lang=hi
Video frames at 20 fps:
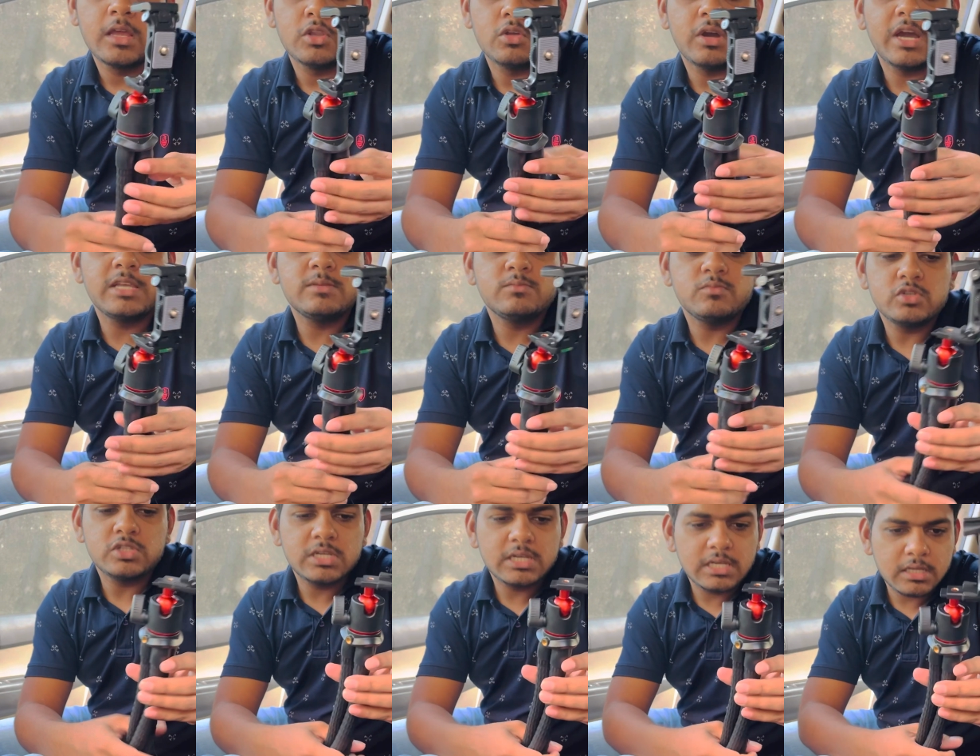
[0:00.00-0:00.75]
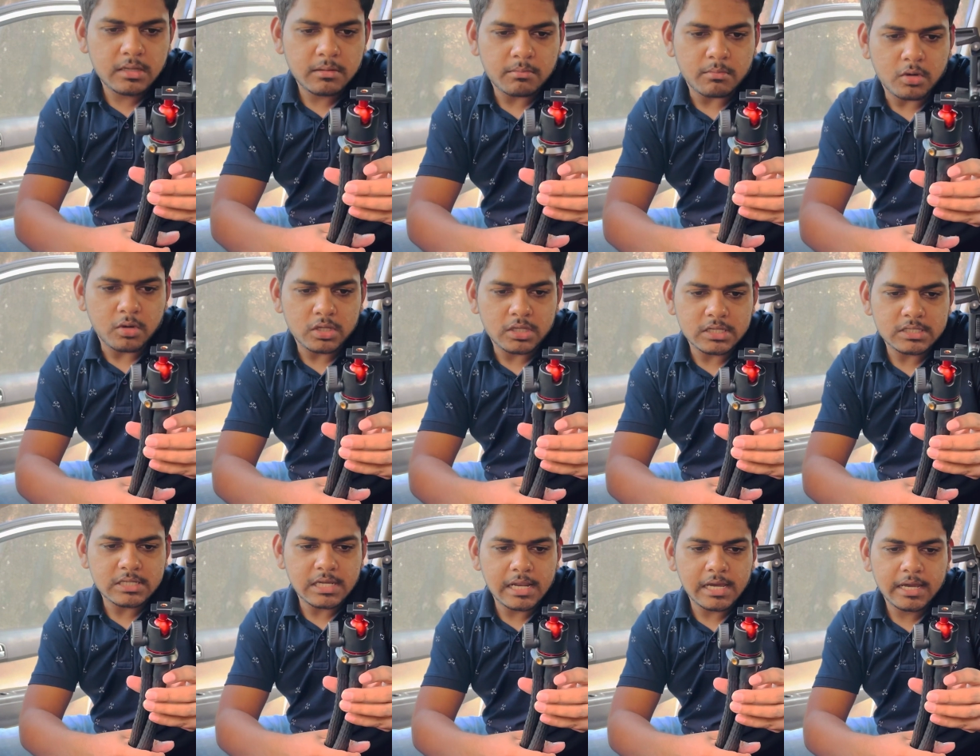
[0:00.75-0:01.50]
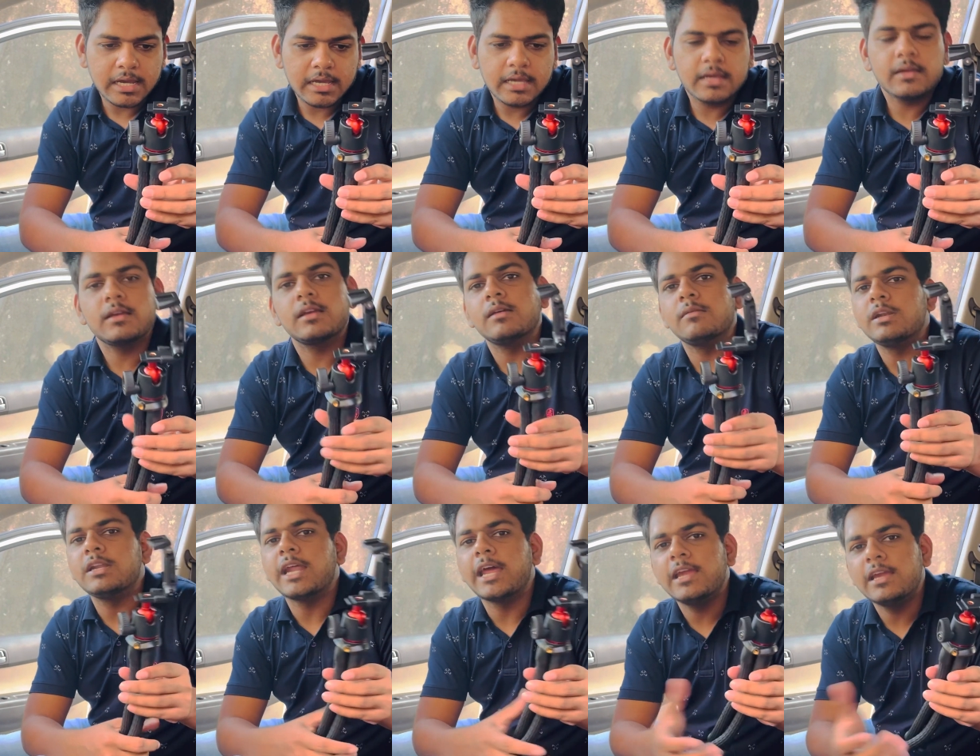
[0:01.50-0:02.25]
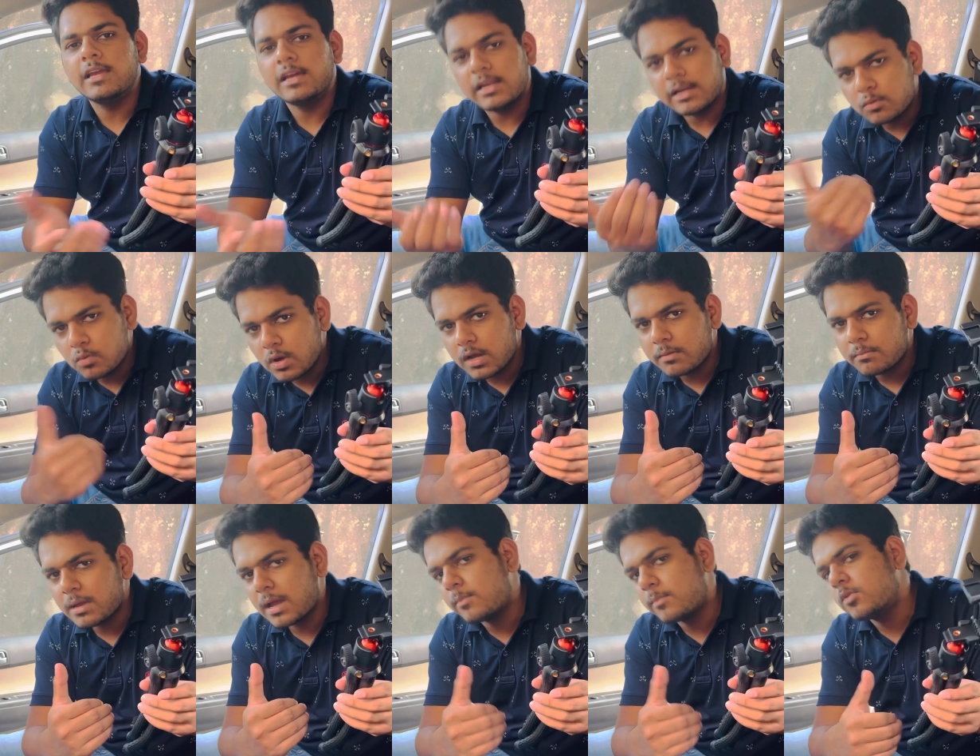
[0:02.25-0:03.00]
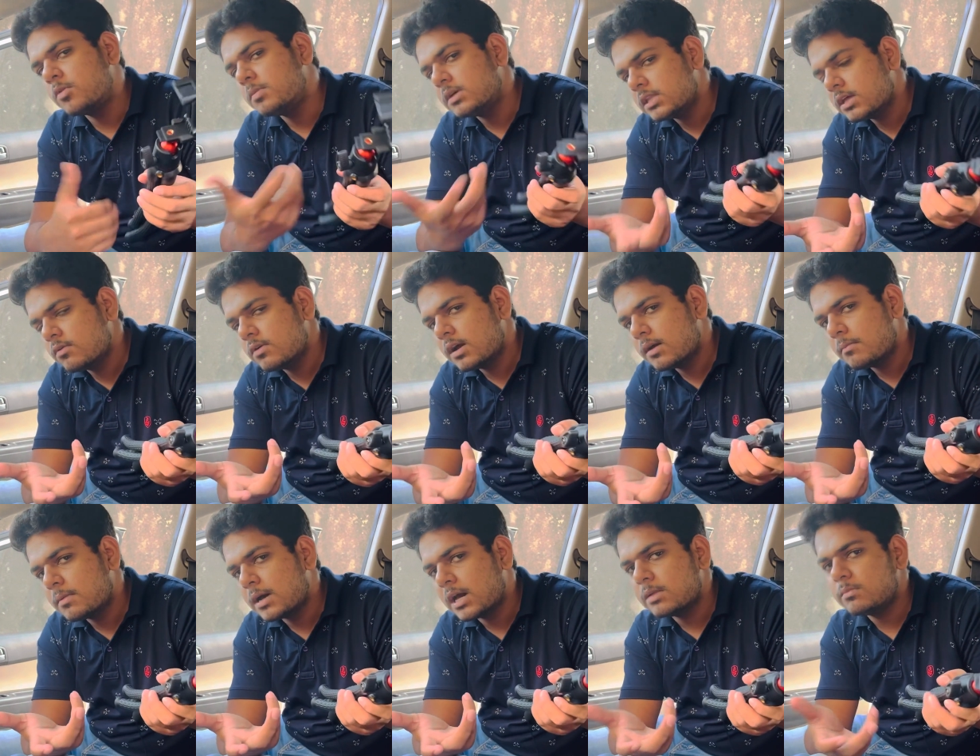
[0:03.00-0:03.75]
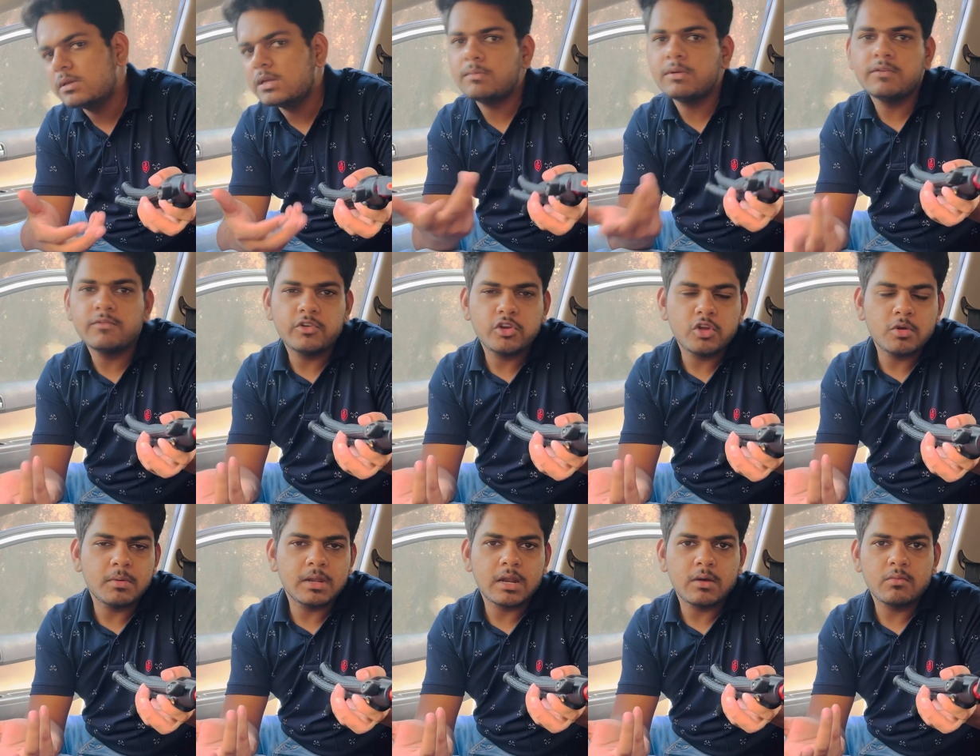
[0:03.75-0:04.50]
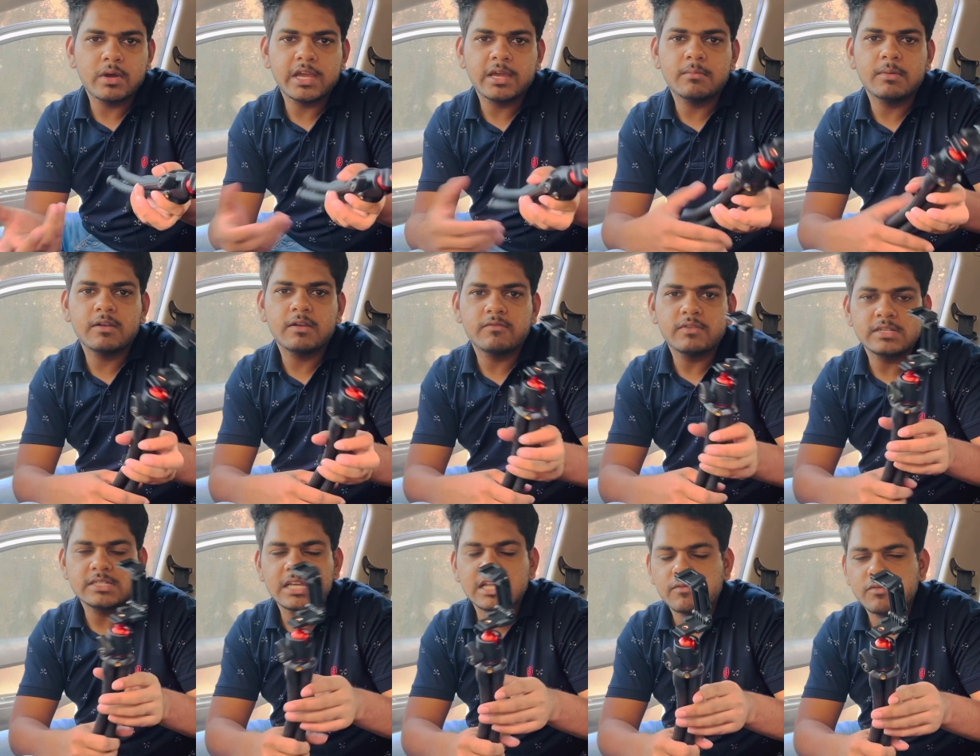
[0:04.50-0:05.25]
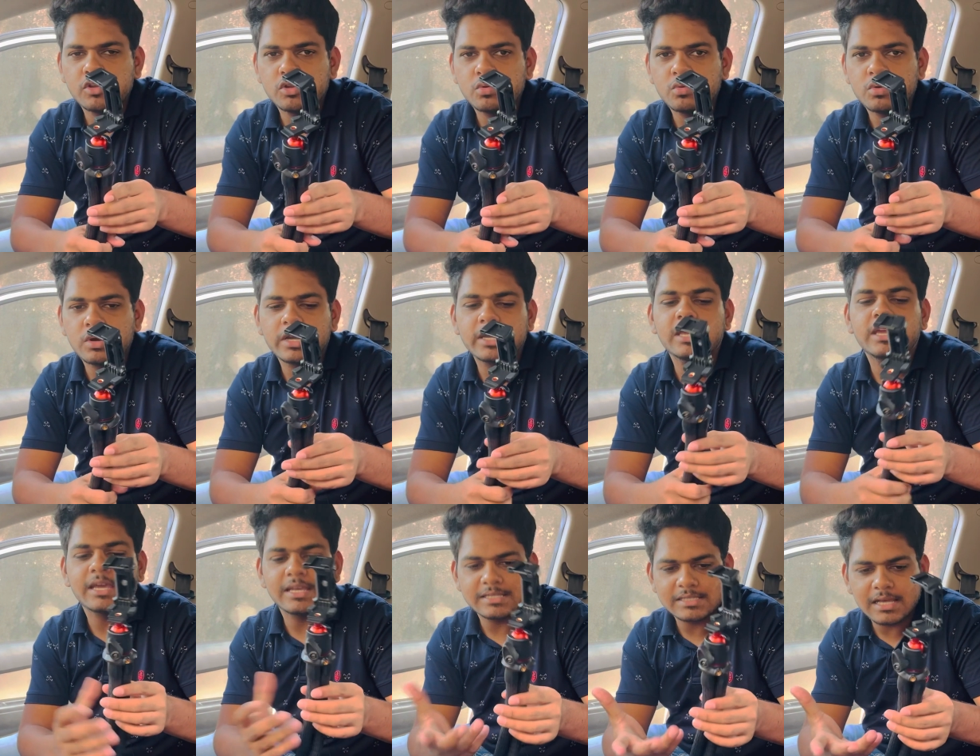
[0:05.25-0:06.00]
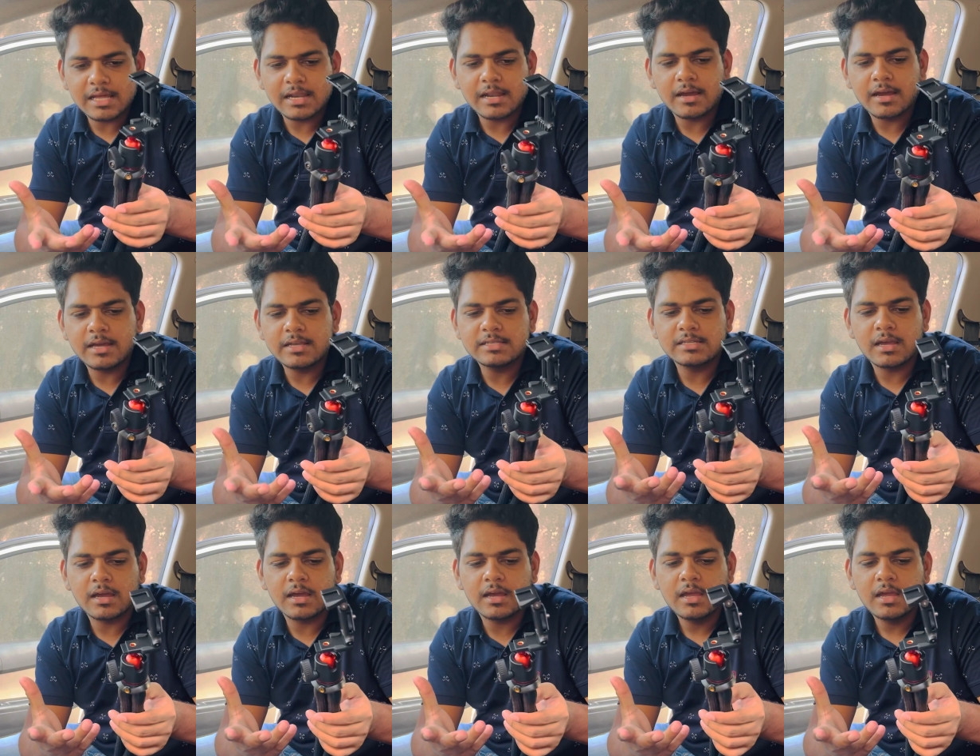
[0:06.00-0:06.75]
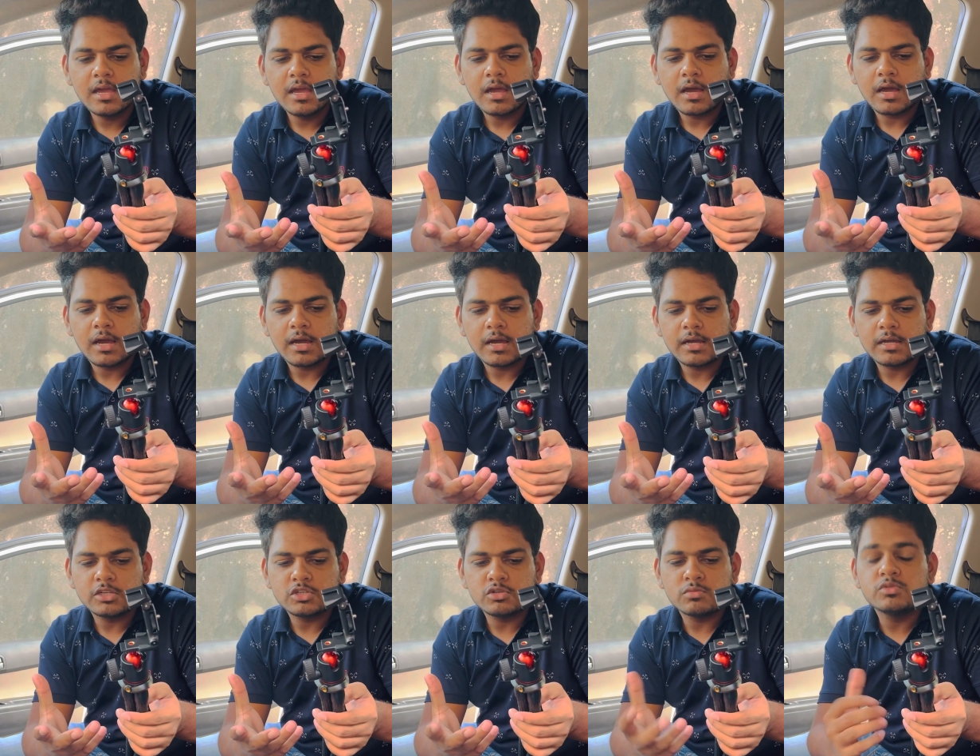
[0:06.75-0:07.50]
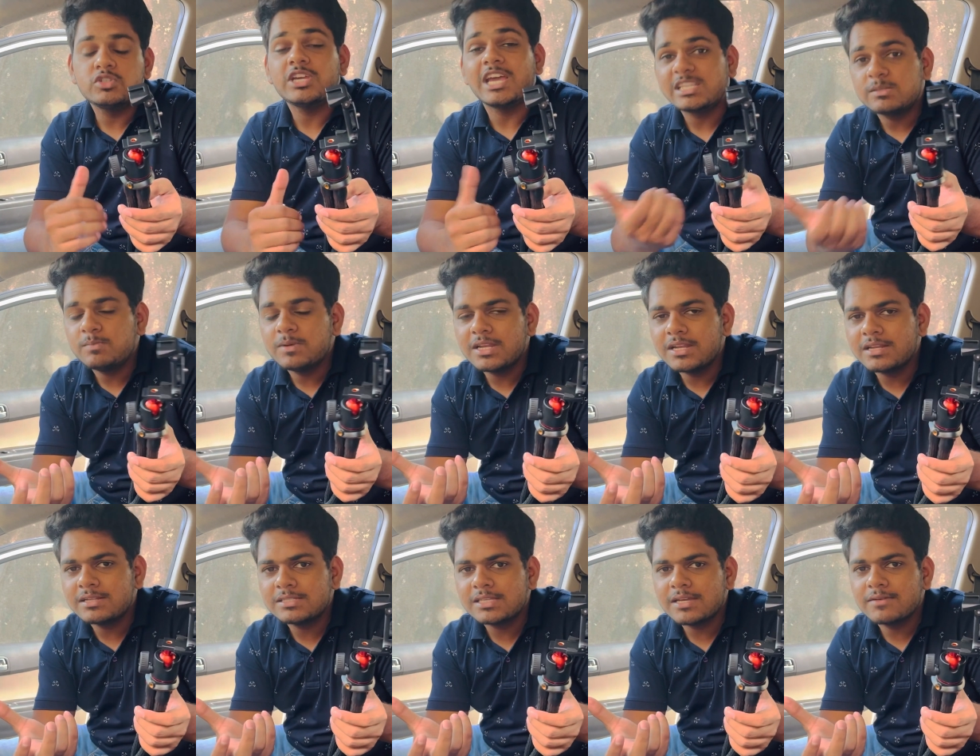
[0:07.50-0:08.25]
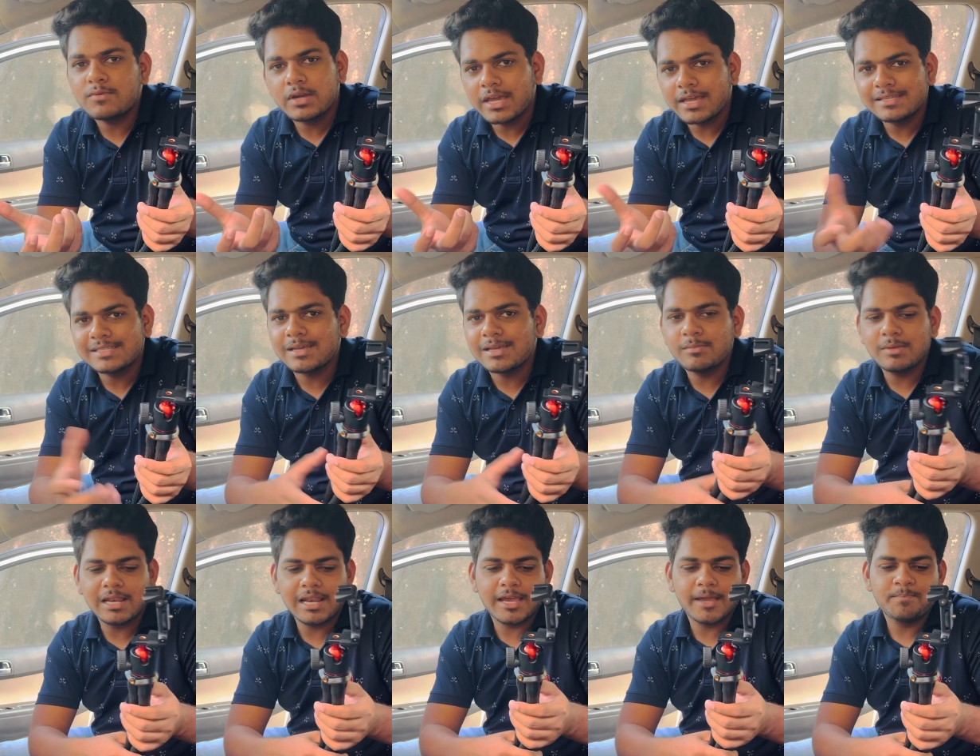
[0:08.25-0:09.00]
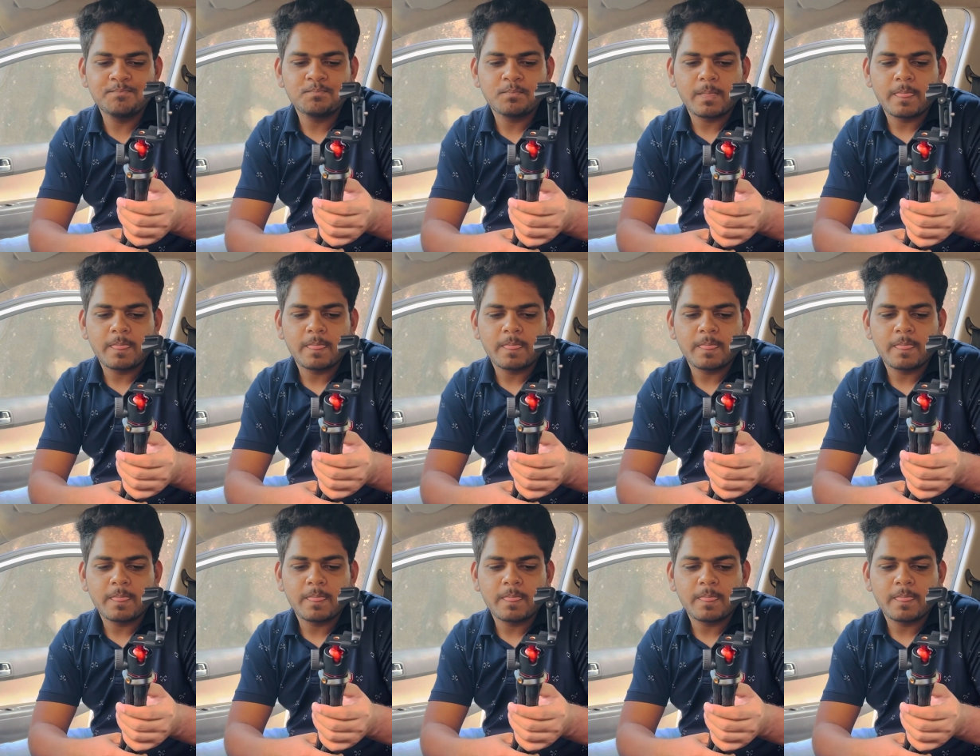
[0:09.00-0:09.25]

तो गाइज मुझे बहुत अच्छा लगा है ट्राई करूँगा मैं आपको बताऊँगा बाद में भी वीडियो बनाऊँगा एक बार फिर से रिव्यू दूंगा कि कैसा रहा इसका हाँ, जो मुझे एक्सपीरियंस है वो कैसा मिला है